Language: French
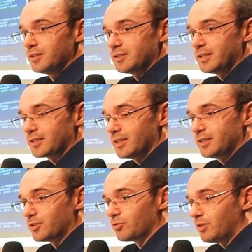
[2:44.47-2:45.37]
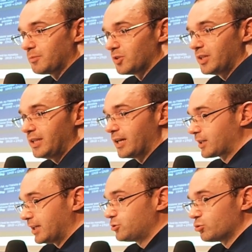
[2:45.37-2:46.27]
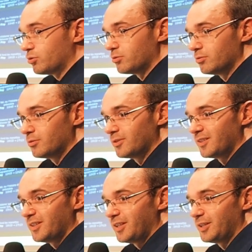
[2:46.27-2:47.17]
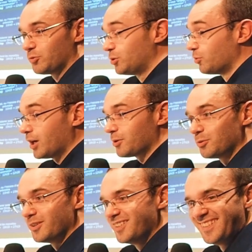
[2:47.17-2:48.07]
C'est-à-dire qu'il y a des gens, on leur a demandé il y a quatre jours. Ils ont dit ouais, go.